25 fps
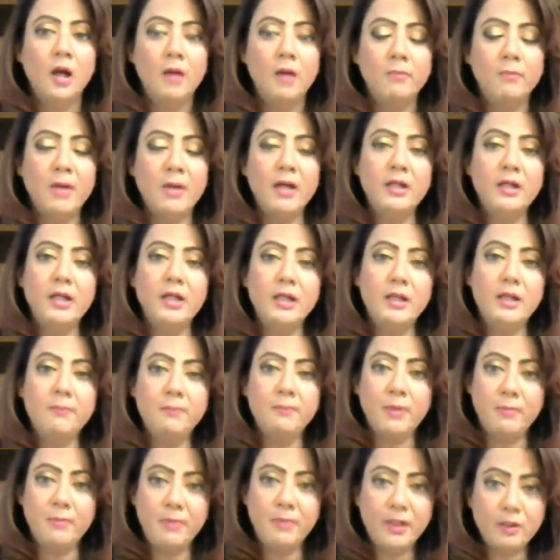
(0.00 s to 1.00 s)
हमारे यहाँ की
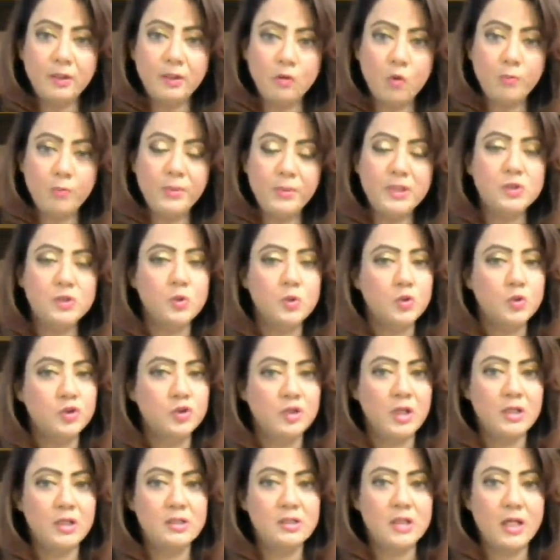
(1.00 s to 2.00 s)
पब्लिक को भी
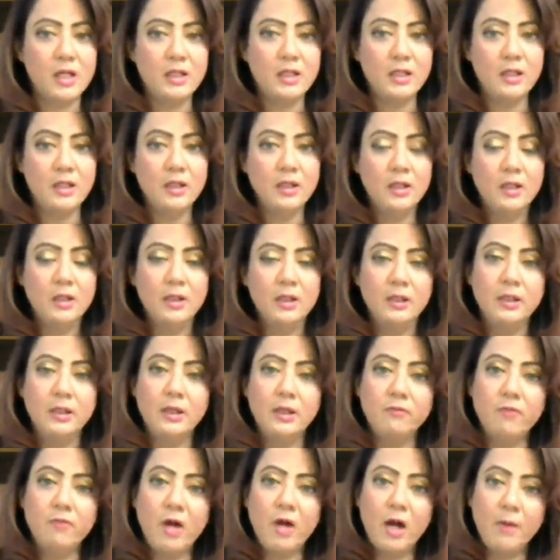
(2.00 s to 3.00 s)
सोचना चाहिए
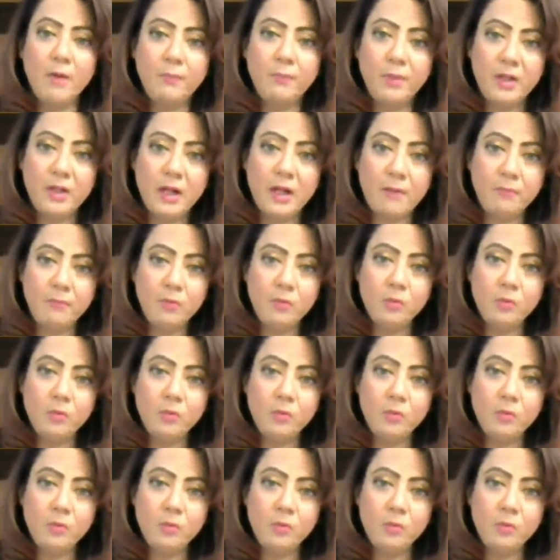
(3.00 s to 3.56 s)
कि वहां पर आप